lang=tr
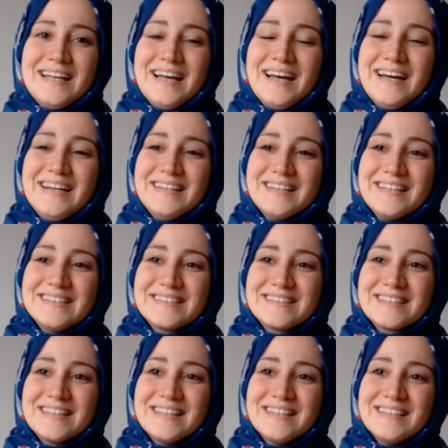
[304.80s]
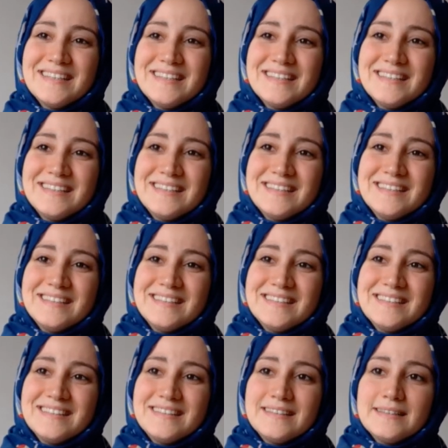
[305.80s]
herkese
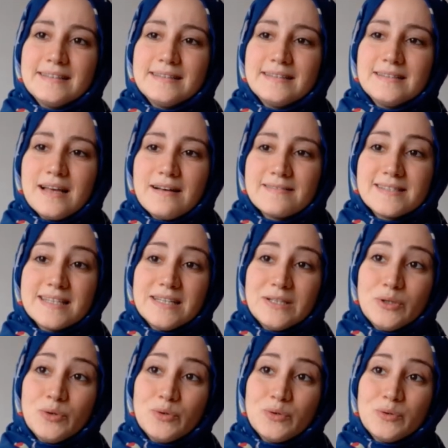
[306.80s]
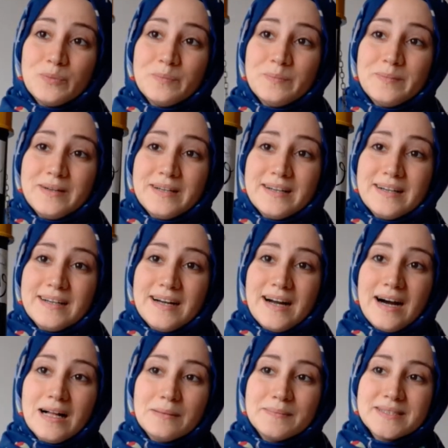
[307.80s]
tavsiye ediyorum
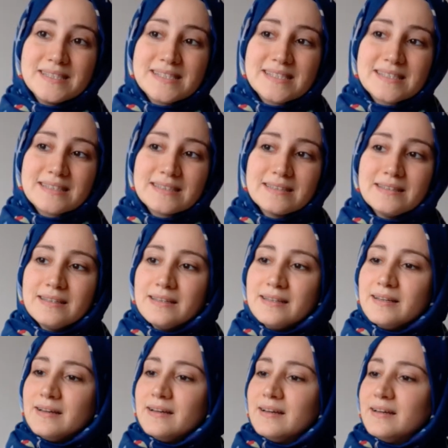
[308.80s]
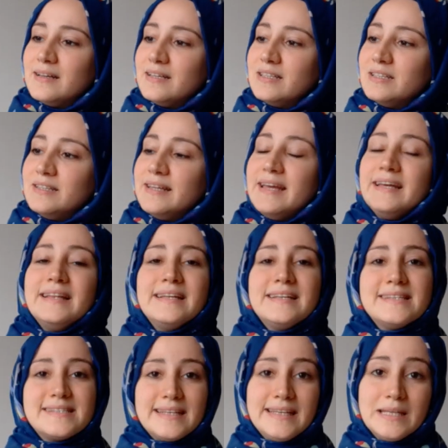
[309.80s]
almanızı.
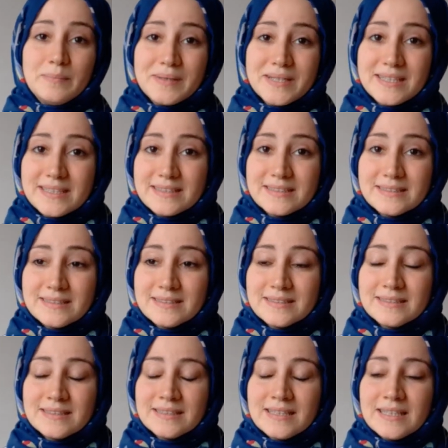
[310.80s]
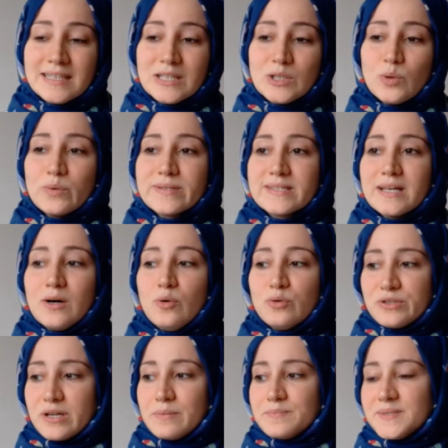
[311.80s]
Neylerinize iyi bakın. Yoksa
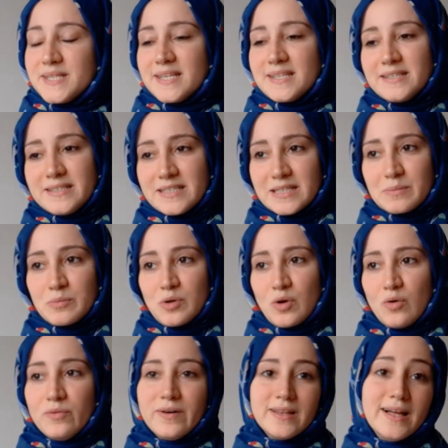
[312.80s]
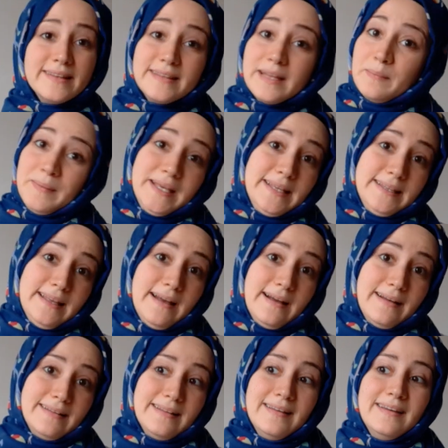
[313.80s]
hocam ses çıkmıyor falan demeyin
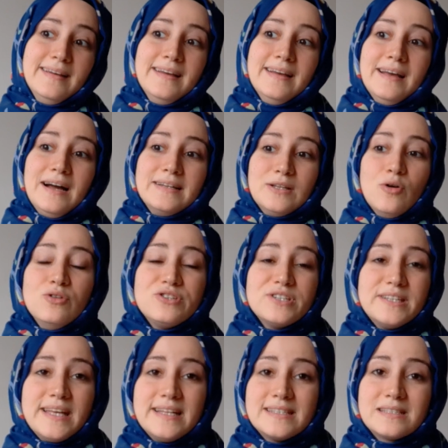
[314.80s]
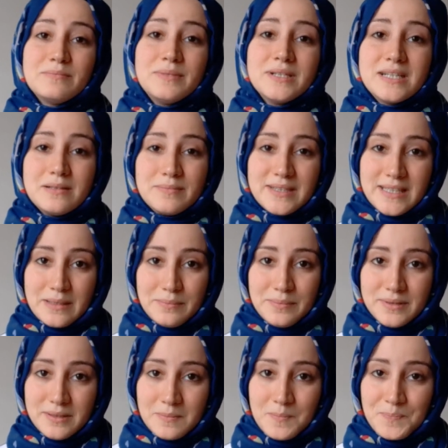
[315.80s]
yani. Yani önce neyinizin bakımını
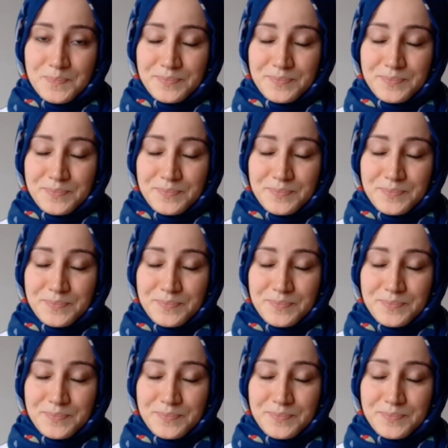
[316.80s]
yapın.